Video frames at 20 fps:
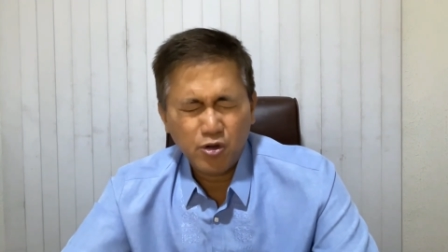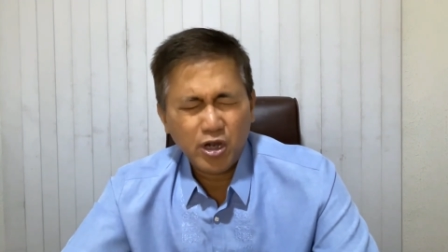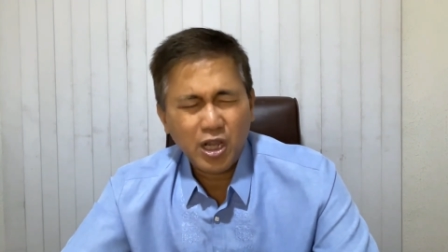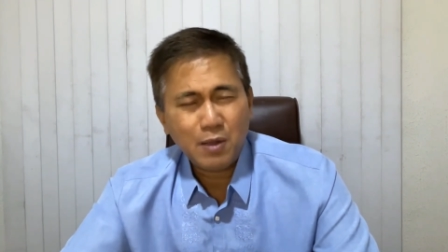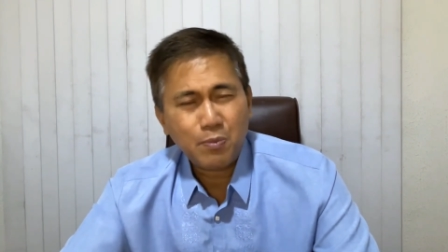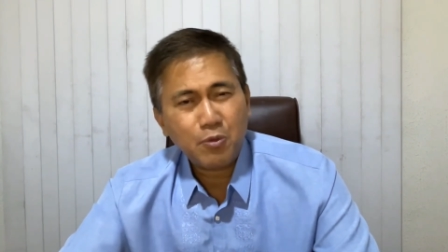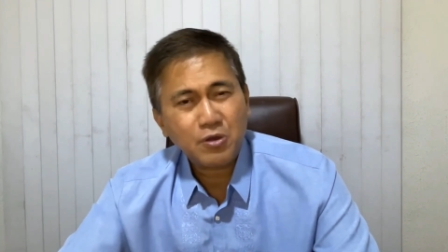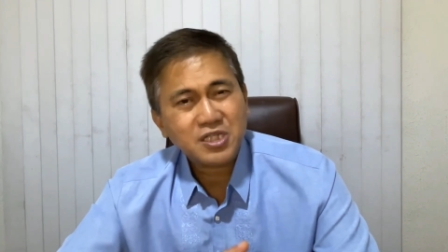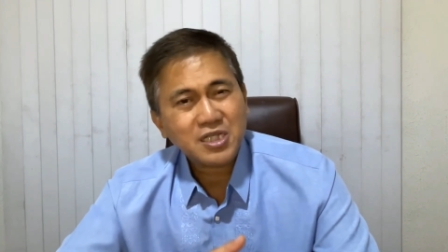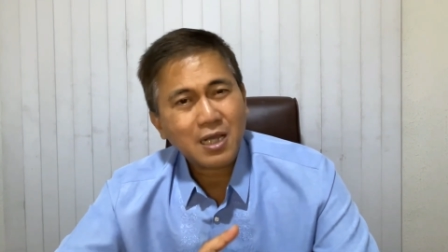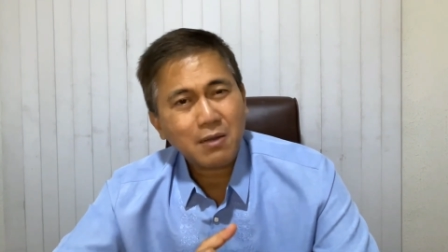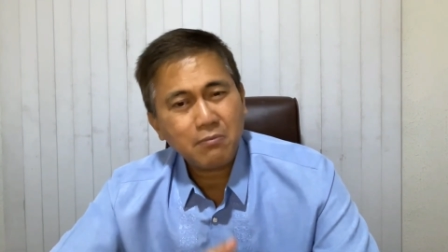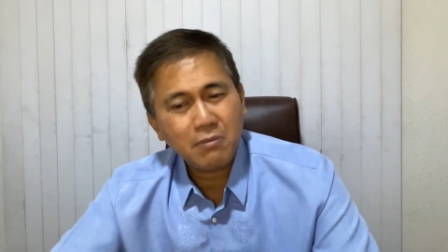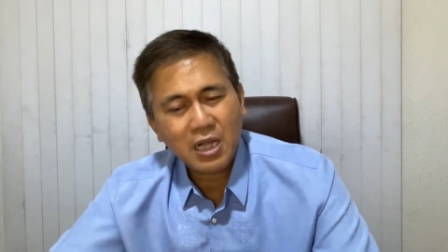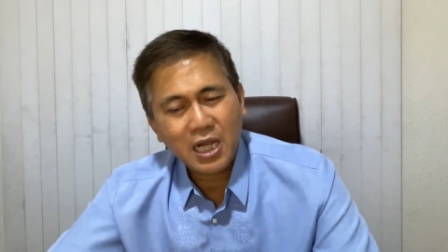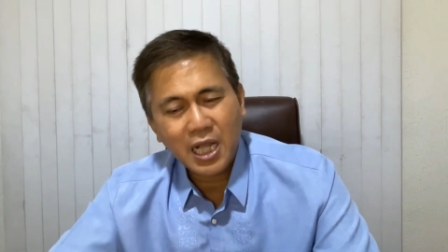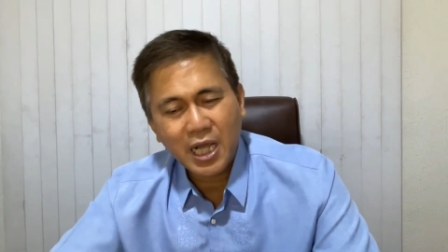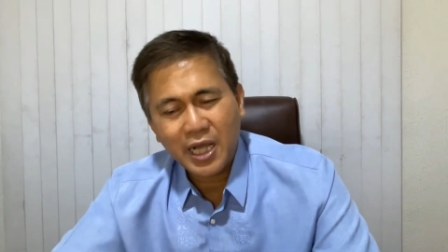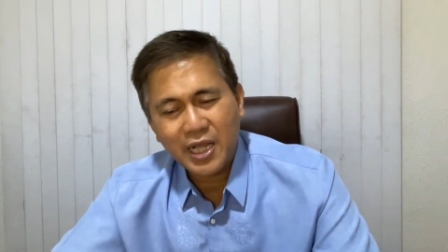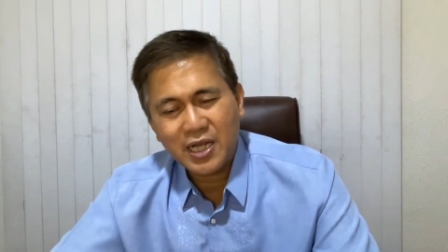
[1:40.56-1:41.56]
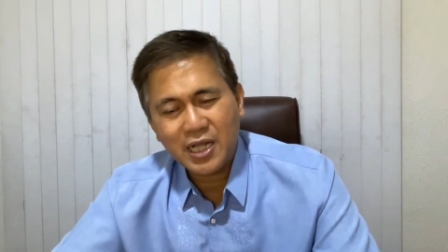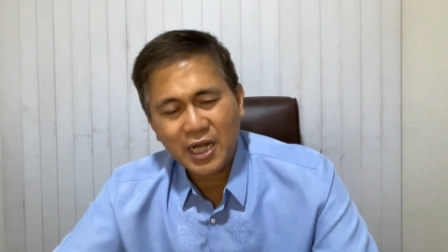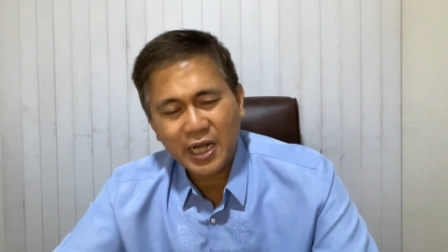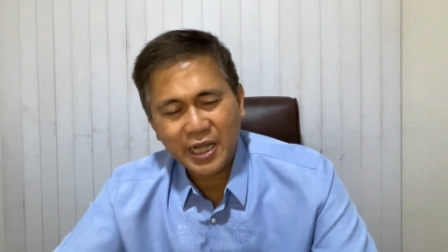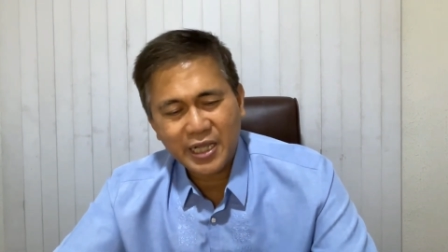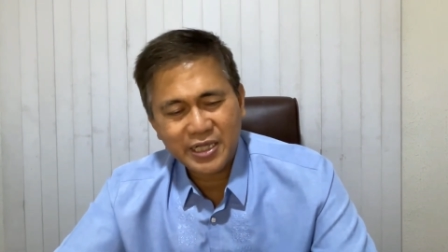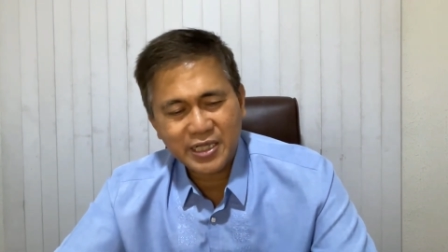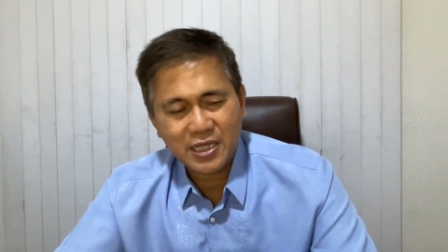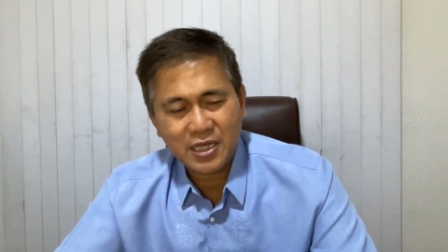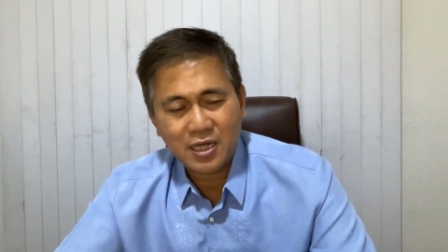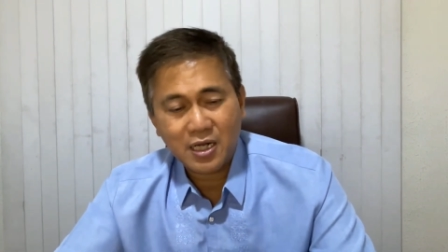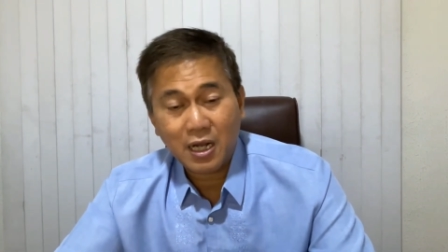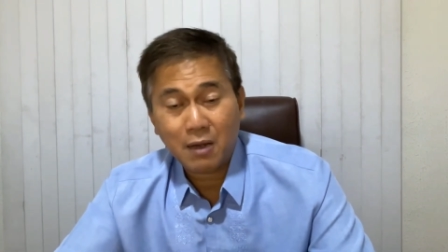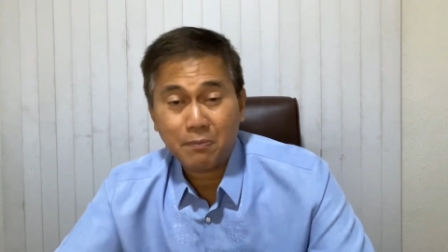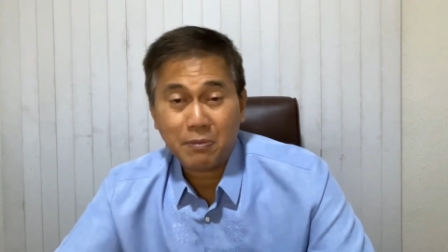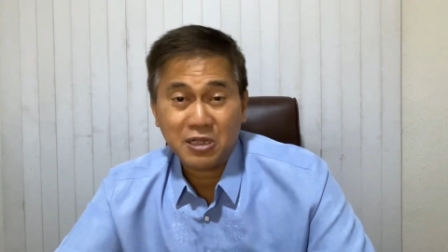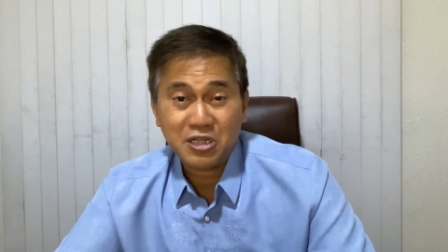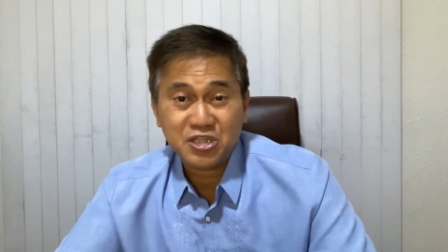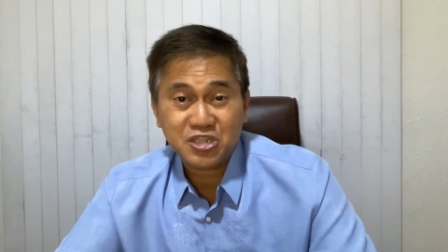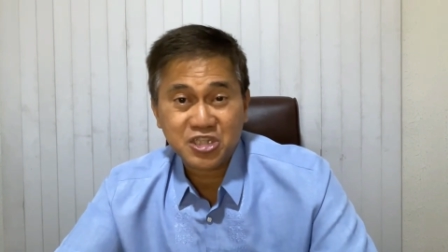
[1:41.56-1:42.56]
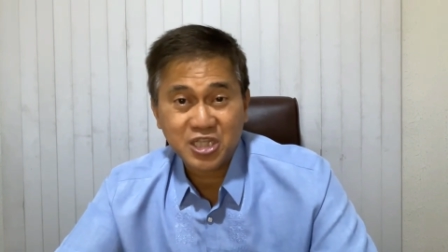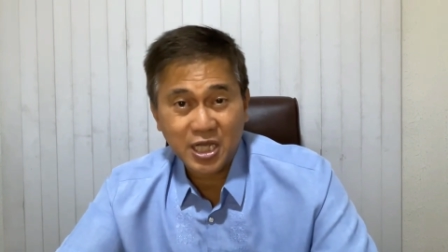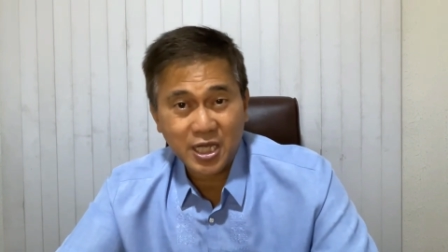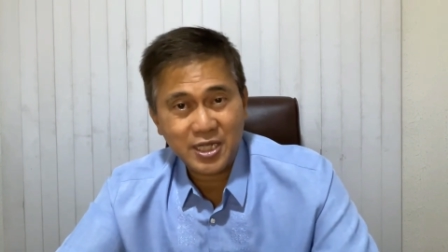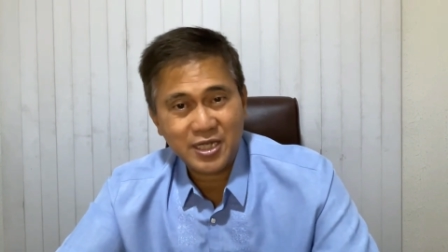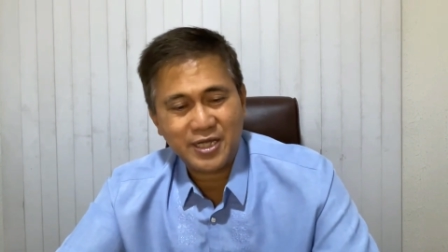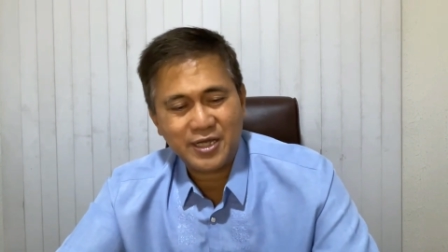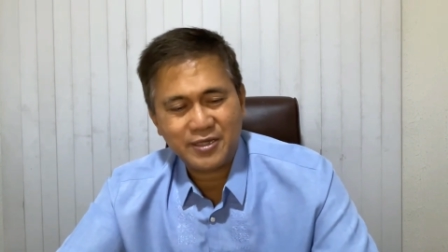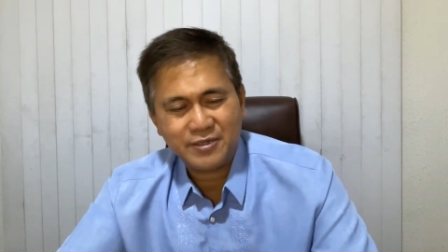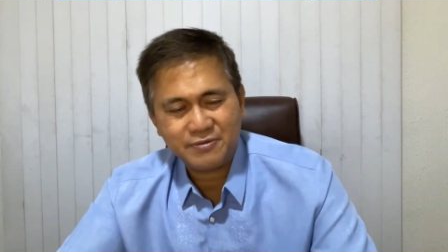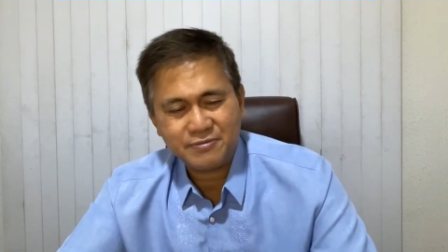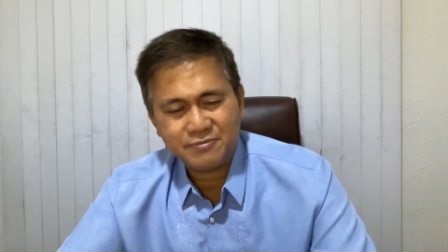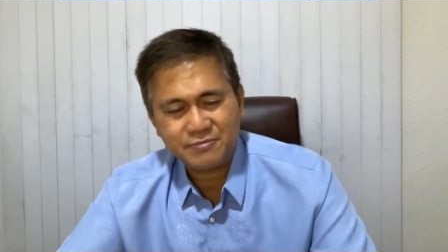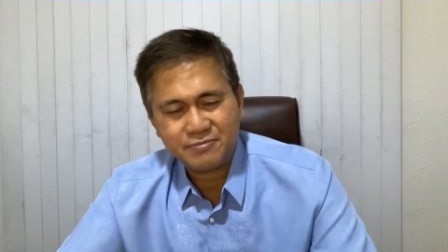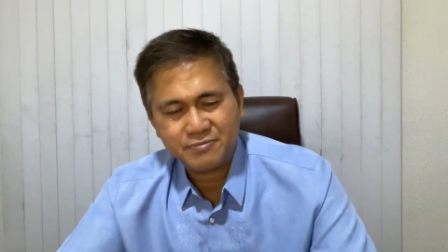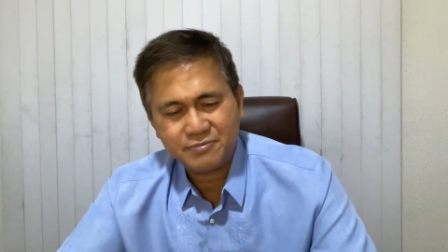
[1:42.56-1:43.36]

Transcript: Ngayon po sa kabila ng kanyang kapansanan,